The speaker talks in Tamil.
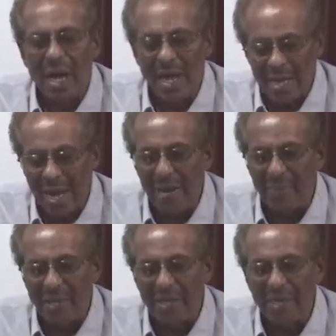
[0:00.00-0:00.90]

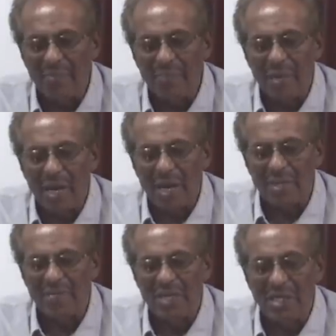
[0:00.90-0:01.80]
ஆராயப்பட்டு
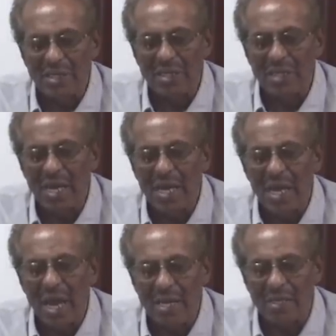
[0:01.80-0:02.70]
அந்த வரவு திட்டத்தை
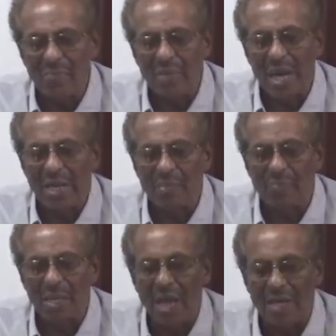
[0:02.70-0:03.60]
ஆதரிப்பதா
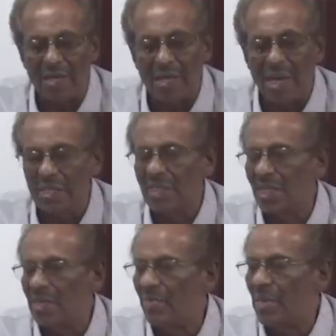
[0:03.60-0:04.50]
எதிர்ப்பதா என்று அந்த
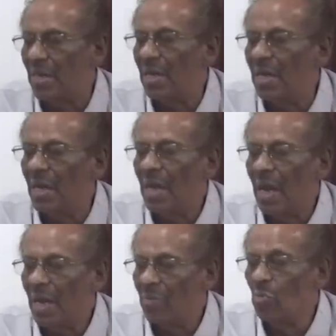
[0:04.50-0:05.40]
சந்தர்ப்பத்தில்
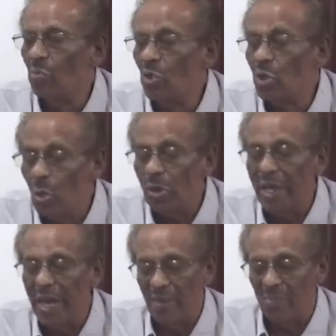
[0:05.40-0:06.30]

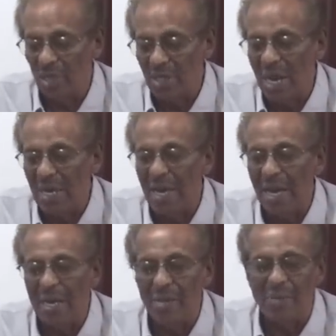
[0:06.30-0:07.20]
முன்கூட்டியே முதல் நாளே
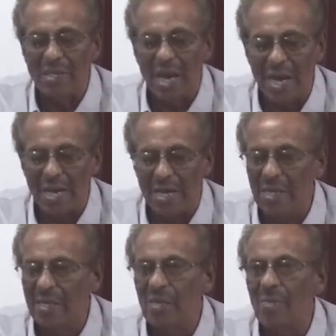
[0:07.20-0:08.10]
அதை பற்றி
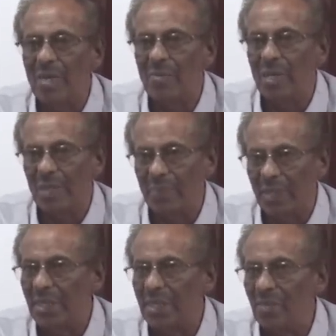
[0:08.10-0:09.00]
ஆராய்ந்து தீர்மானம்
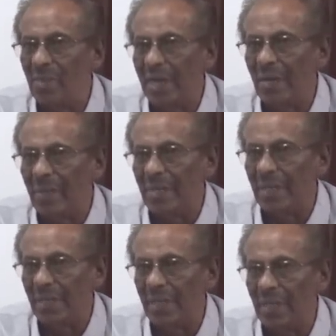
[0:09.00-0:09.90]
எடுப்பது என்று
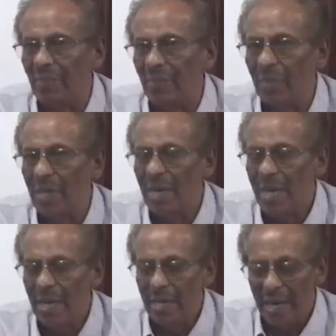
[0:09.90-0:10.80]
தீர்மானிக்கப்பட்டிருக்கின்றது
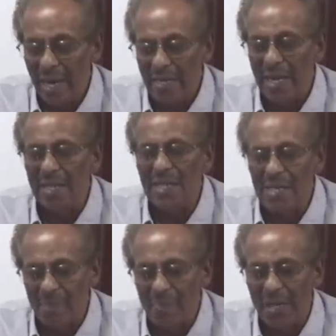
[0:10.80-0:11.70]
ஏனைய
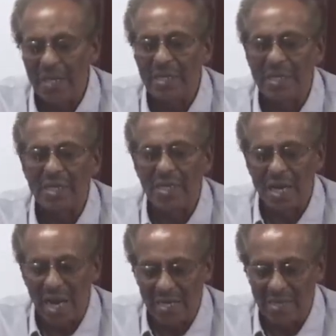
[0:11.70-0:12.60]
சந்தர்ப்பங்கள் இருக்கின்ற
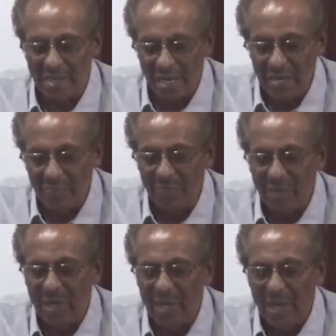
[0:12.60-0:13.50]
காலத்தில்
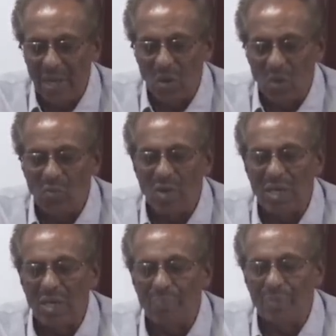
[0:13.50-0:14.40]

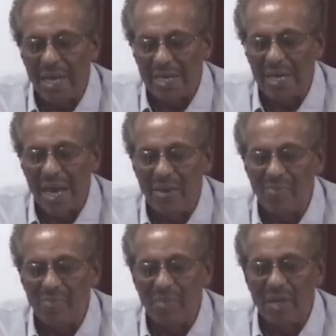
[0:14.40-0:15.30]
ஒவ்வொரு பிரேரணையும்